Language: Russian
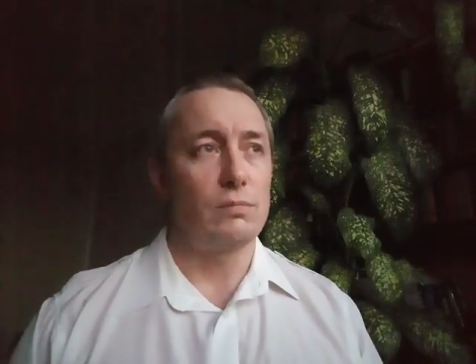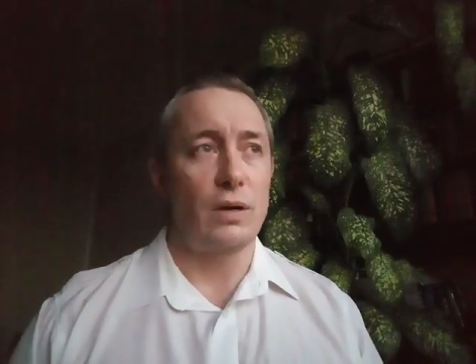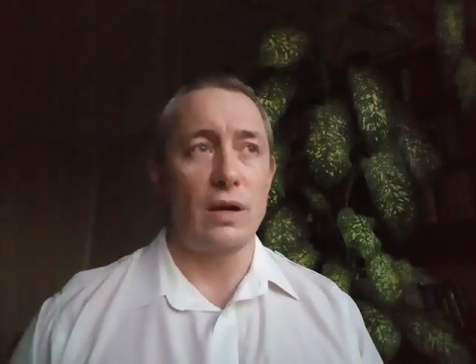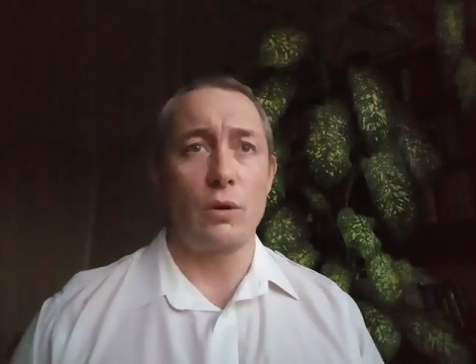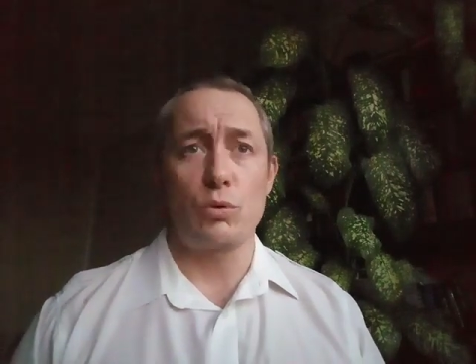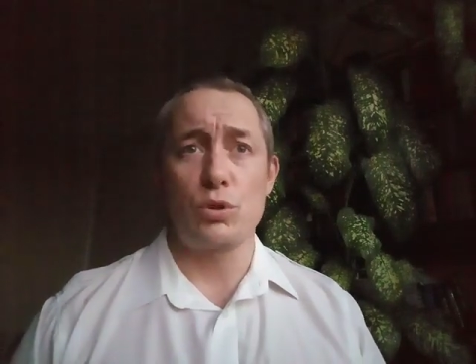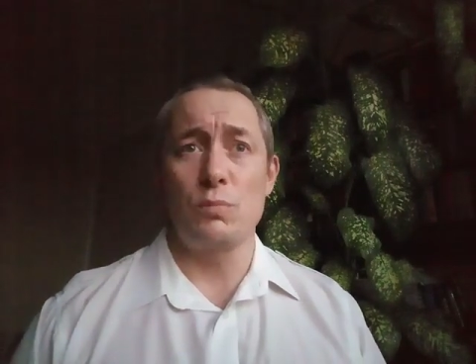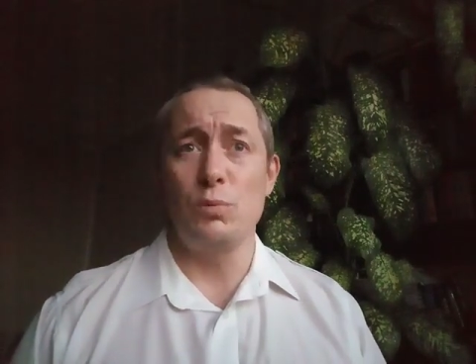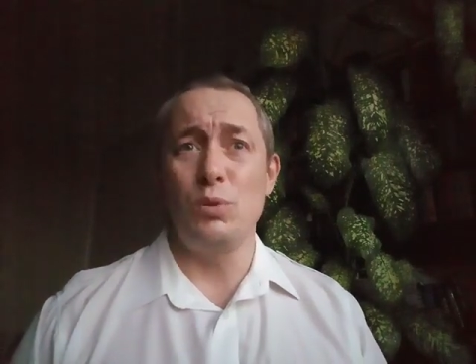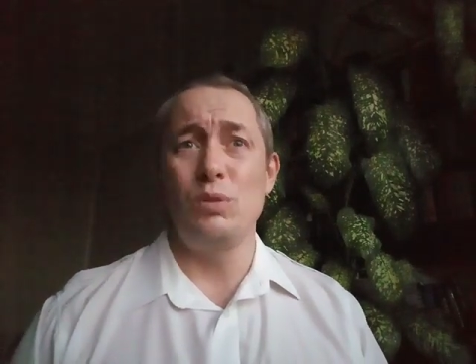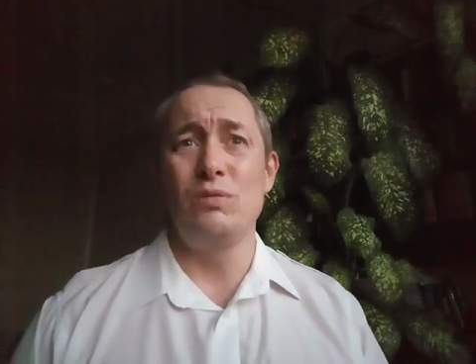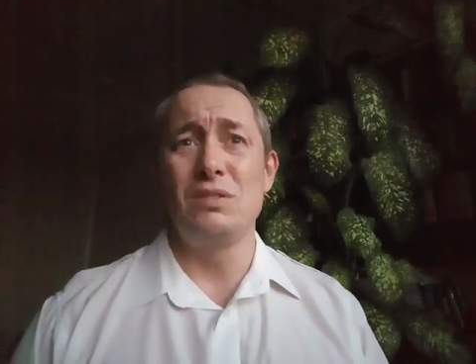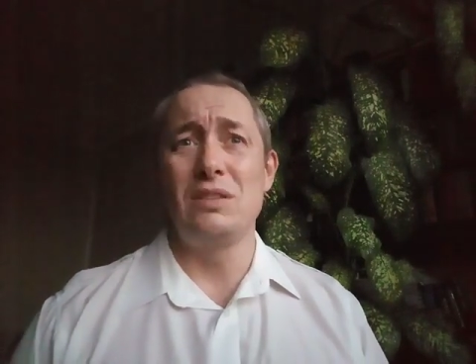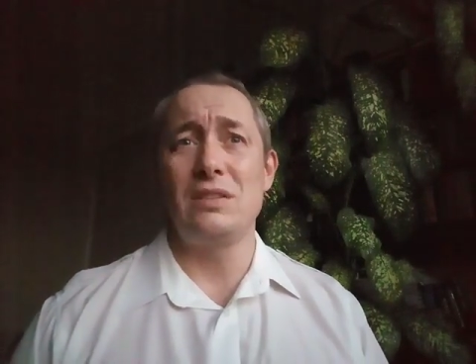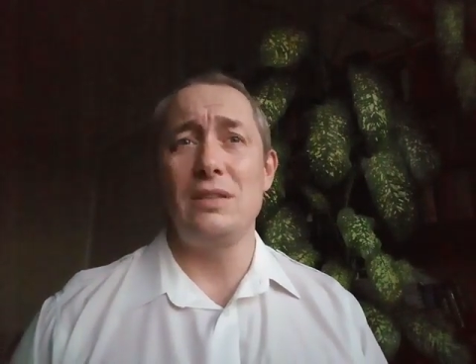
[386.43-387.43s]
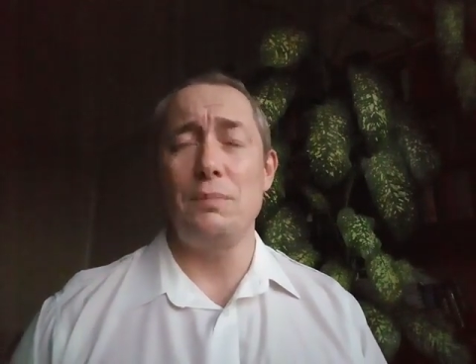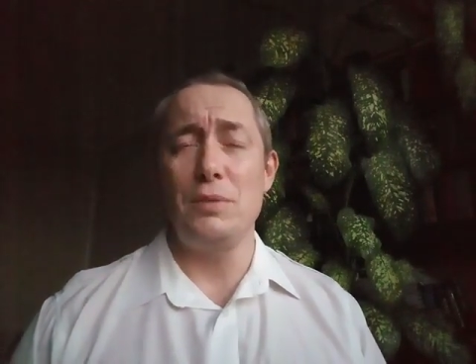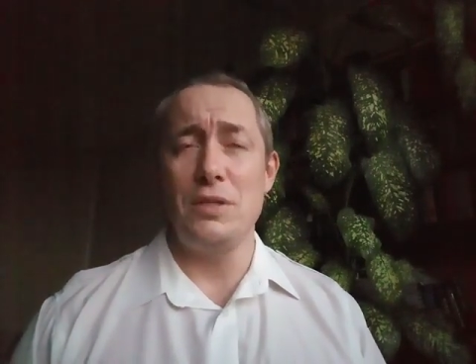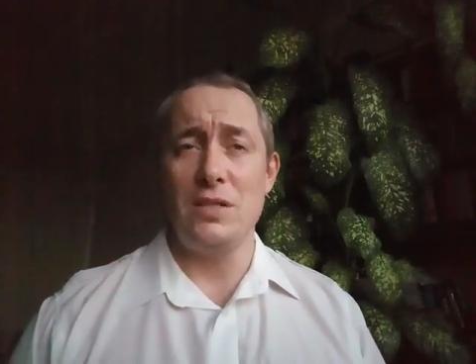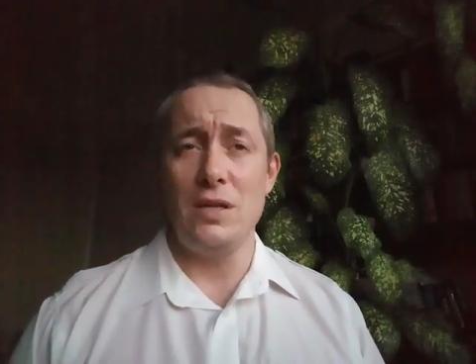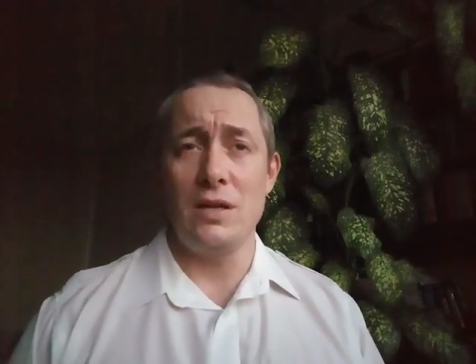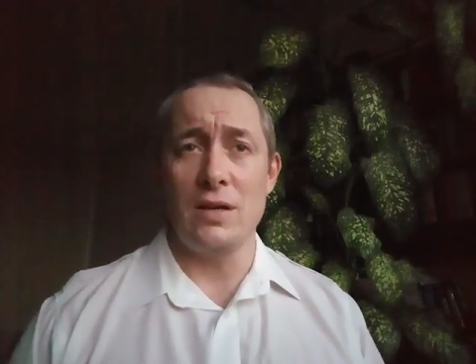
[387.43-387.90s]
по-хорошему, до
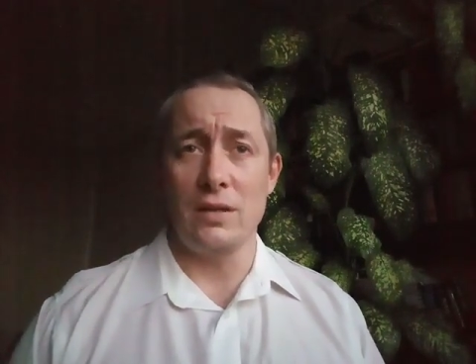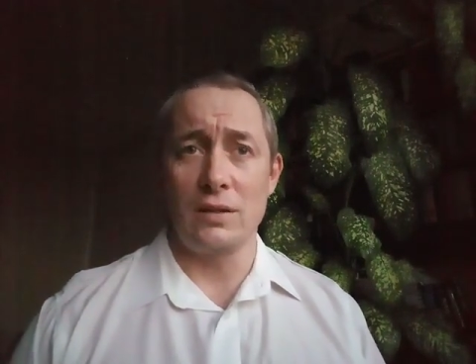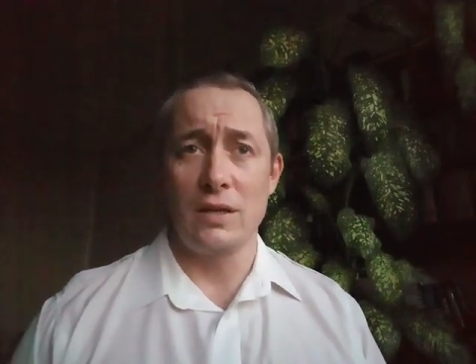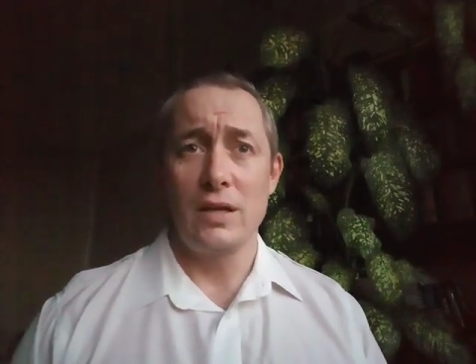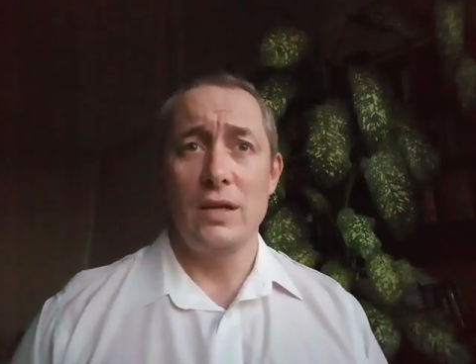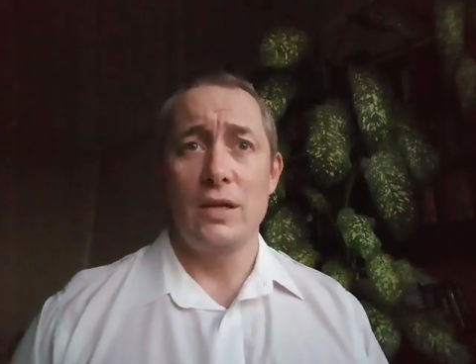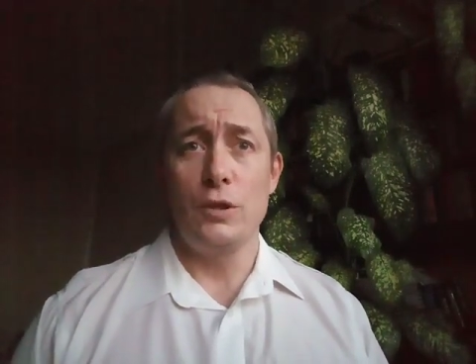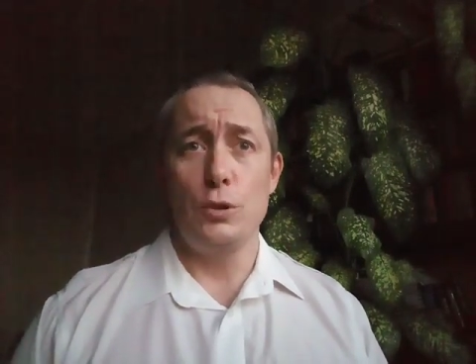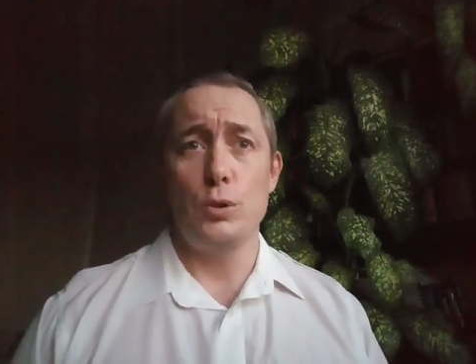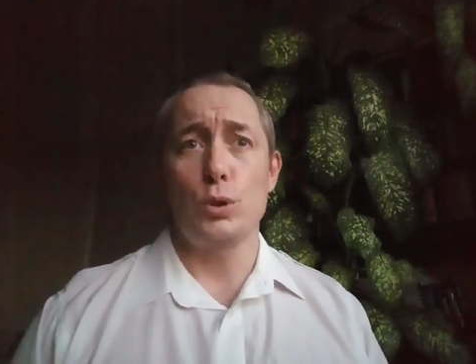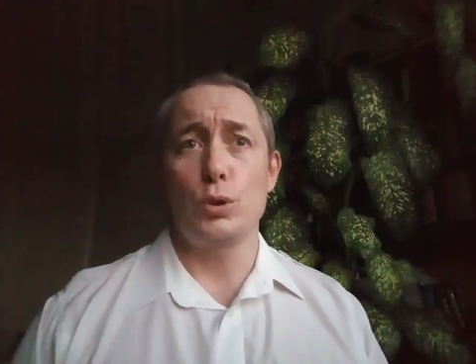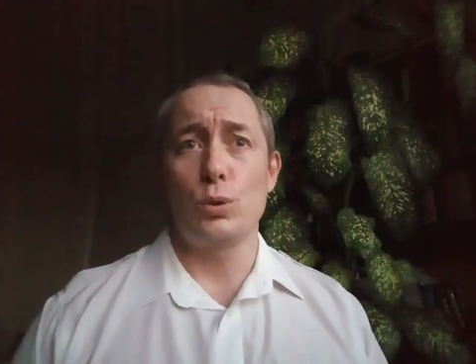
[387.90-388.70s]
25 лет еще